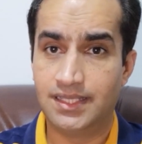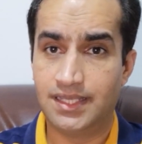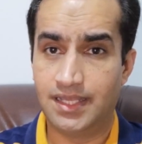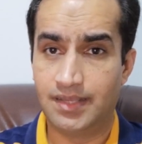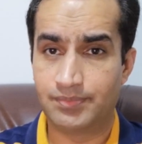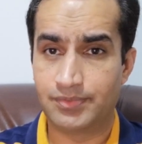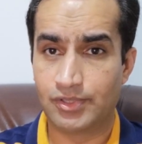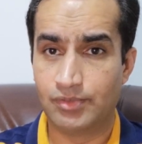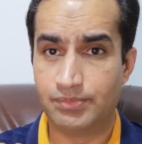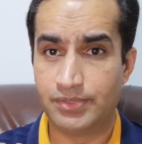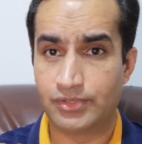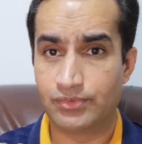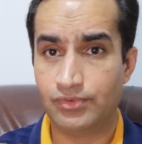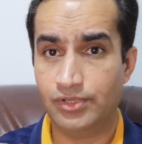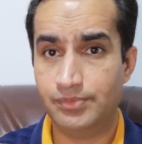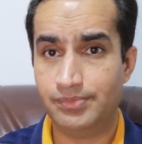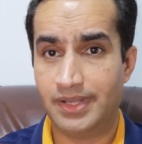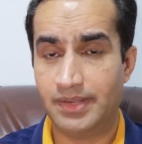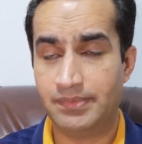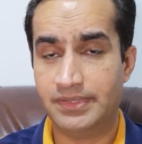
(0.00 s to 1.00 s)
आपके ऊपर
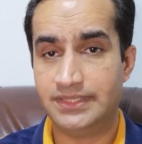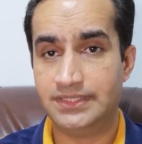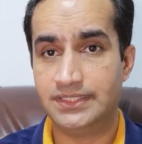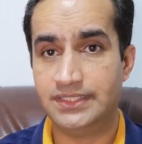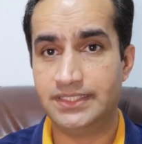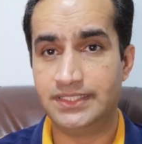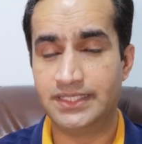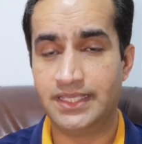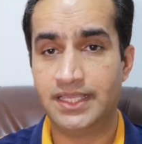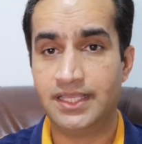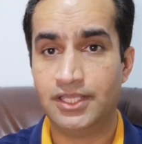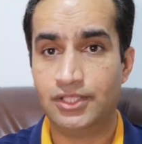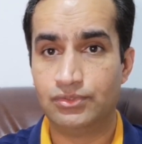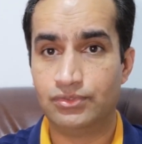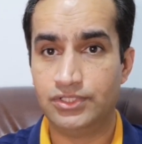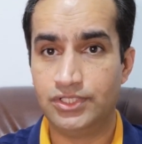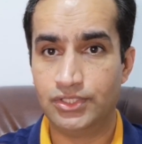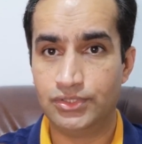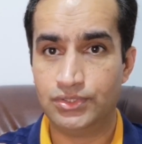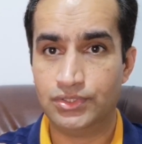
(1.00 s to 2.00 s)
कोई पाबंदी नहीं है
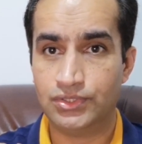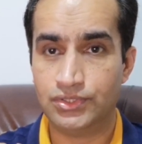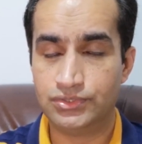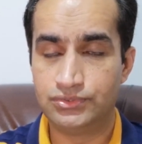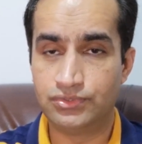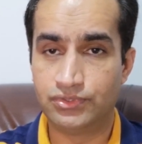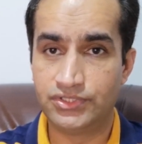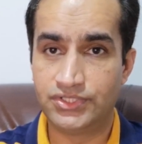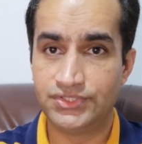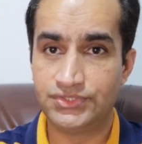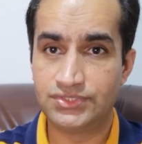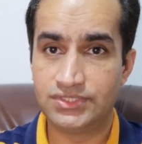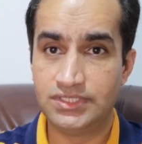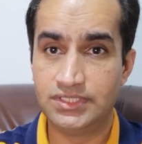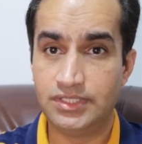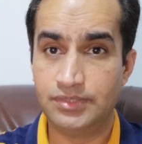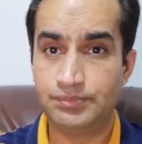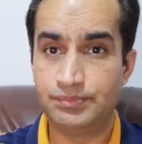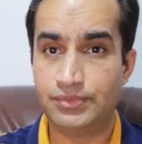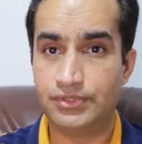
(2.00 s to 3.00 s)
तो ये दो छोटी सी
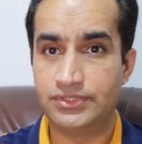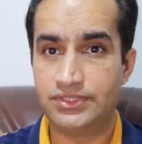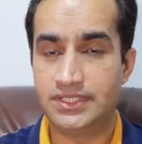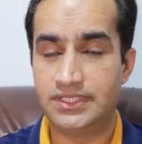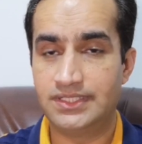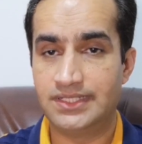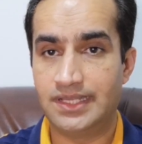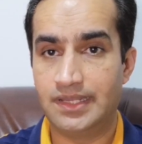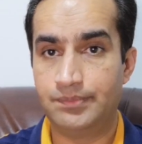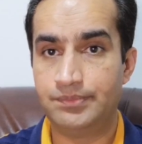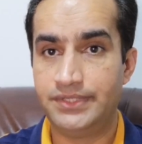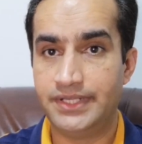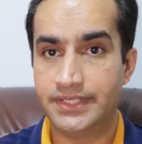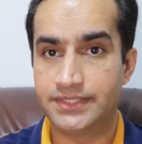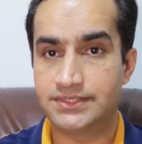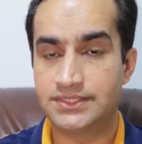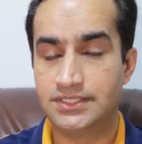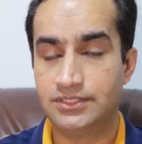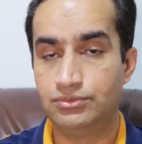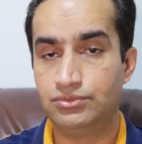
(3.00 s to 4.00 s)
इम्पोर्टेंट
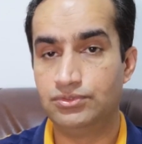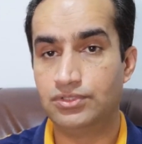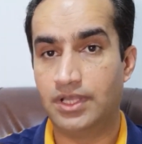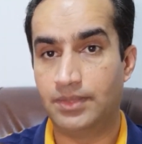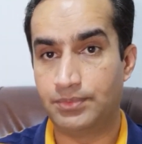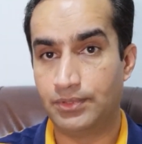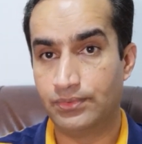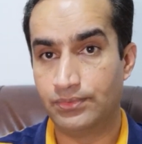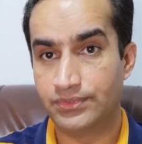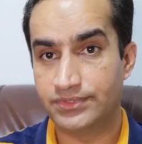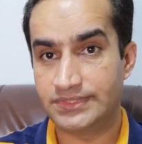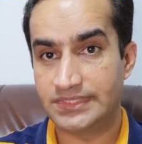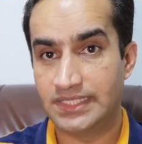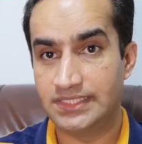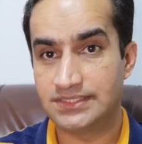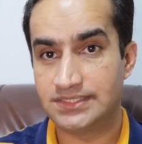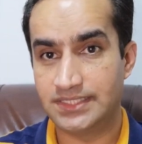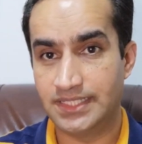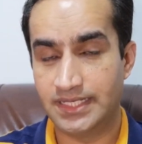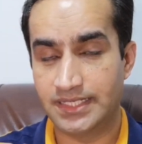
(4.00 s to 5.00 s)
अपडेट्स थी जो आप लोगों के साथ
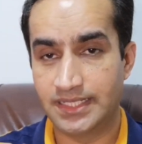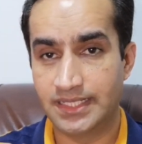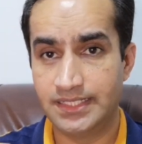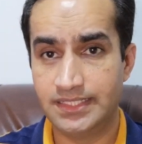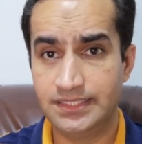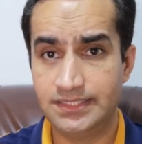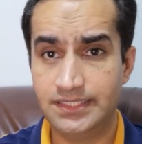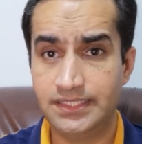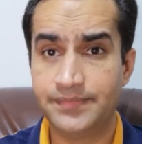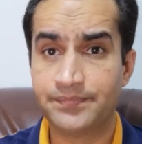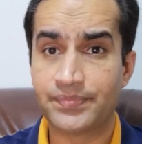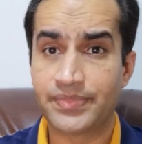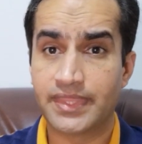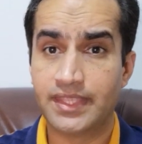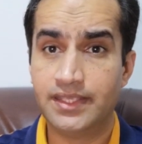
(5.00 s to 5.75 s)
शेयर करनी थी